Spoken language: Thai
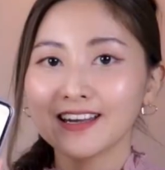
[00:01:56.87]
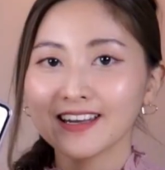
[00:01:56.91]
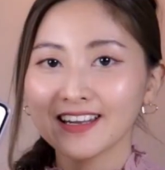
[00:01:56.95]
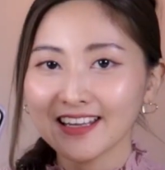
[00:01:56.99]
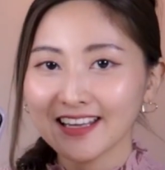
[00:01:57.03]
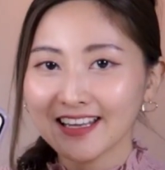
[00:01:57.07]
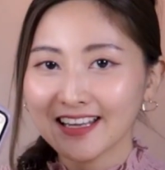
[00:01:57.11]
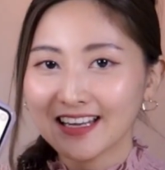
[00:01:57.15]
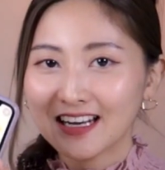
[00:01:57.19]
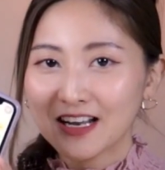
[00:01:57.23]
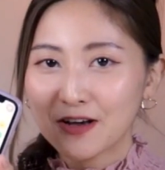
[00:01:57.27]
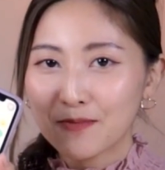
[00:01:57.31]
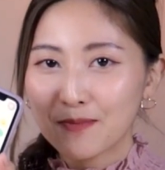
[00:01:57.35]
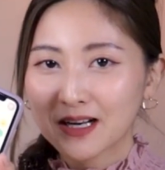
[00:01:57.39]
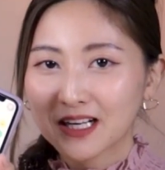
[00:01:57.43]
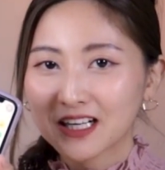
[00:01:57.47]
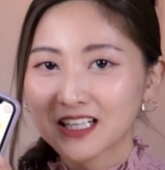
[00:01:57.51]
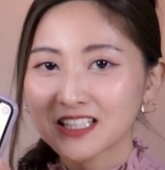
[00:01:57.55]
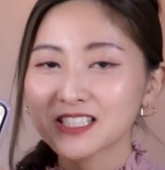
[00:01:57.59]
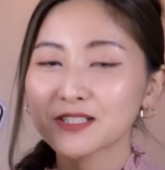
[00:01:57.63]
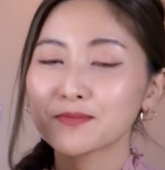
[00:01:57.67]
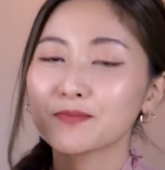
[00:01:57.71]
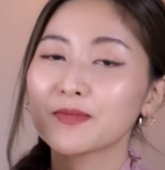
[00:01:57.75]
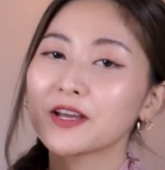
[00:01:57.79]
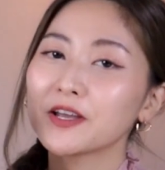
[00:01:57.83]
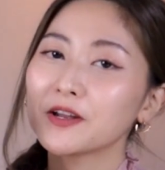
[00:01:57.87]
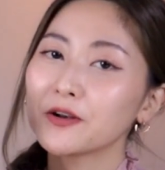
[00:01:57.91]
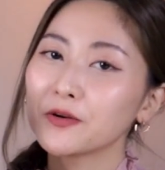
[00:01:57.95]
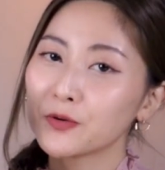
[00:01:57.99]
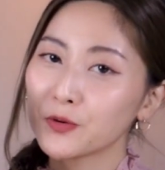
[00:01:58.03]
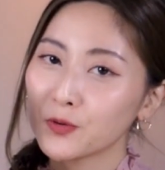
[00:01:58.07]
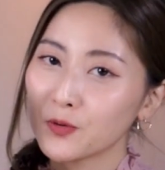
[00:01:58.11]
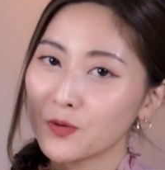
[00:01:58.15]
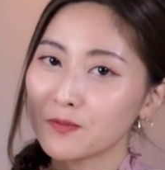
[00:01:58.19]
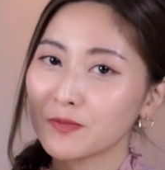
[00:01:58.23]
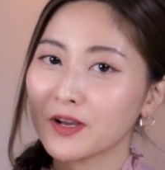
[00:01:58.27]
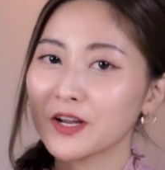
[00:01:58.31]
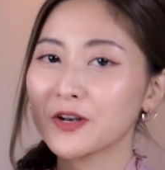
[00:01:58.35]
นี่แล้วมันก็จะมา
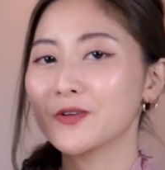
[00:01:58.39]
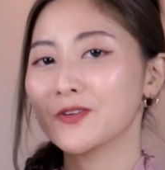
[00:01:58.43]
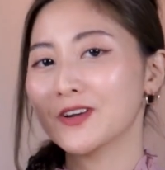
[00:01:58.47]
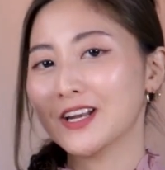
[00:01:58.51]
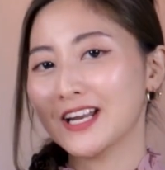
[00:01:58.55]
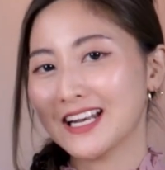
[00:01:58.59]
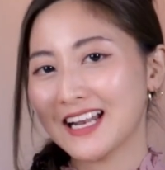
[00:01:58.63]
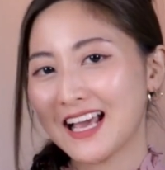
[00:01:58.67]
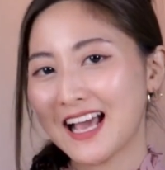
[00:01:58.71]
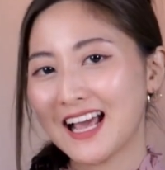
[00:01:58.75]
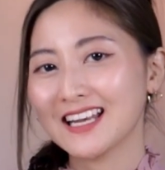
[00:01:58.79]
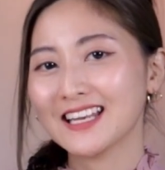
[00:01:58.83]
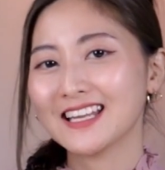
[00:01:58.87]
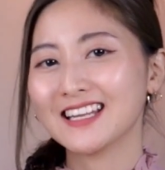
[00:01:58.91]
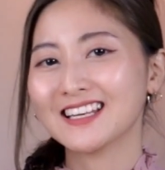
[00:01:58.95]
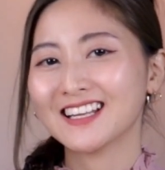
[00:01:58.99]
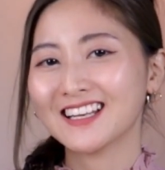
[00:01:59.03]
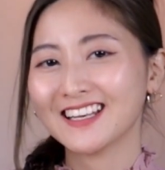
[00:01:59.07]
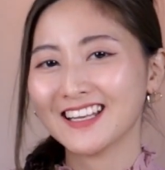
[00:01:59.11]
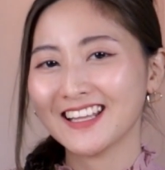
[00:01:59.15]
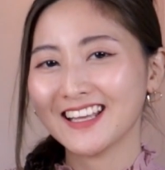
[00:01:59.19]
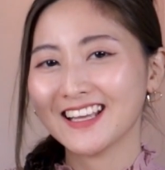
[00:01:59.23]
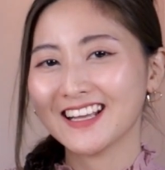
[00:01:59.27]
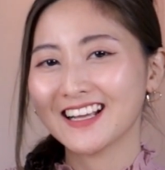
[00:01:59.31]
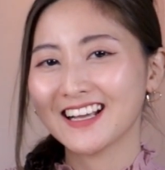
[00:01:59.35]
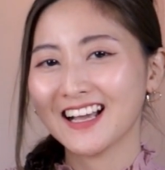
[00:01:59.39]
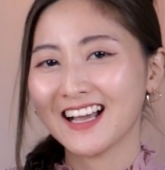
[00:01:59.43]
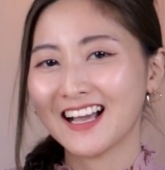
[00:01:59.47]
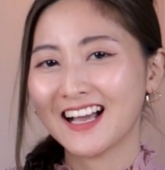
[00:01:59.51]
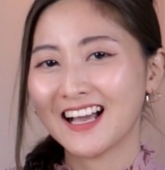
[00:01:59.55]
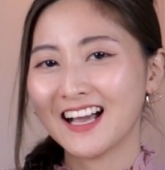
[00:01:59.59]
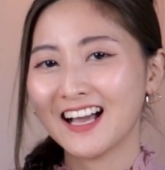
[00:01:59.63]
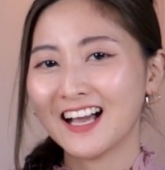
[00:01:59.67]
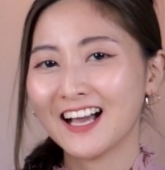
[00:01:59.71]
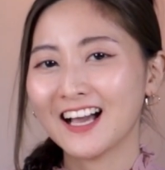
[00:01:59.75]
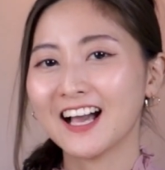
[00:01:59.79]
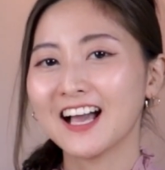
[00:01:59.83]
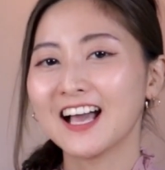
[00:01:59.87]
รวมกันอยู่ในหน้านี้นั่นเอง
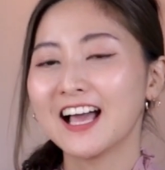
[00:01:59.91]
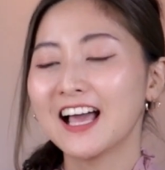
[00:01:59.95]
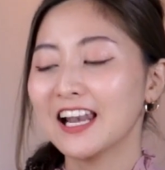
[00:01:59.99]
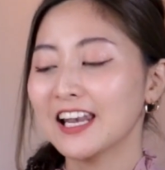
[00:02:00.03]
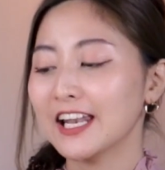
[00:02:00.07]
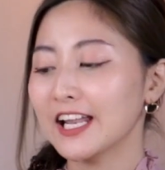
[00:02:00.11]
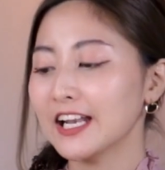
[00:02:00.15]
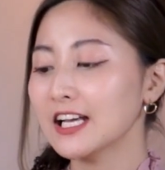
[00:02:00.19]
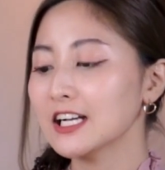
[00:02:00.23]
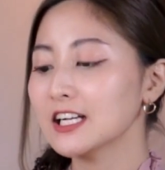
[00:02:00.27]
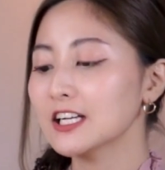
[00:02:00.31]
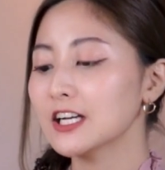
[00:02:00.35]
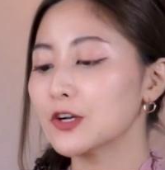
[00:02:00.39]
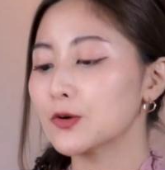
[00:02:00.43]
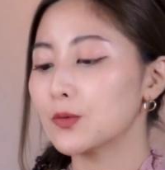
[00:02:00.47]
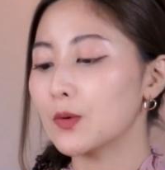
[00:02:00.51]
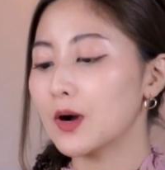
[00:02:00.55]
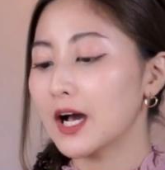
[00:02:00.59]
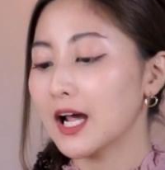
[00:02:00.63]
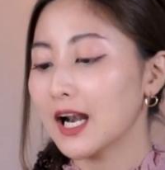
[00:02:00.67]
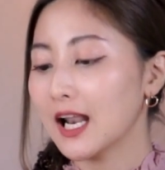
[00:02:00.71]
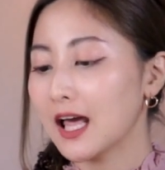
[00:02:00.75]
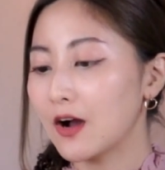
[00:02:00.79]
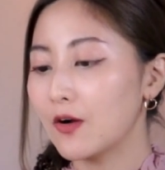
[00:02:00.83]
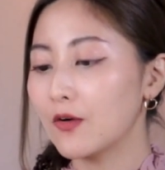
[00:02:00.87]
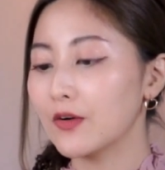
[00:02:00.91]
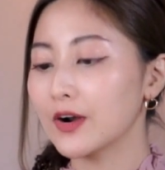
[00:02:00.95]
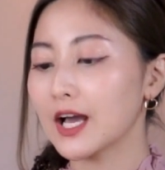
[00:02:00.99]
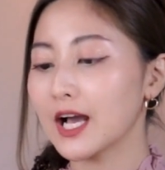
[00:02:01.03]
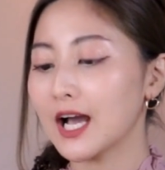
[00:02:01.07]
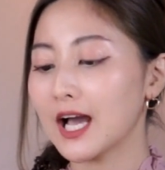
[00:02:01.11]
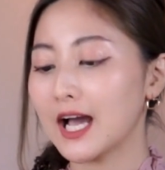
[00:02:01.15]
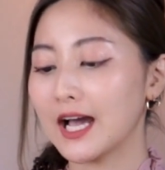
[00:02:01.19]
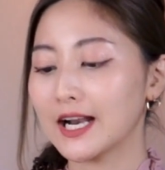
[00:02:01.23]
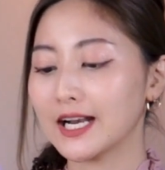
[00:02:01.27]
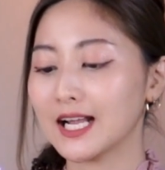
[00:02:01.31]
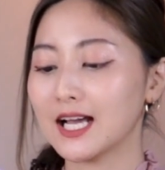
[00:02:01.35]
ค่ะ แล้วถ้าเกิดว่าเรานะคะ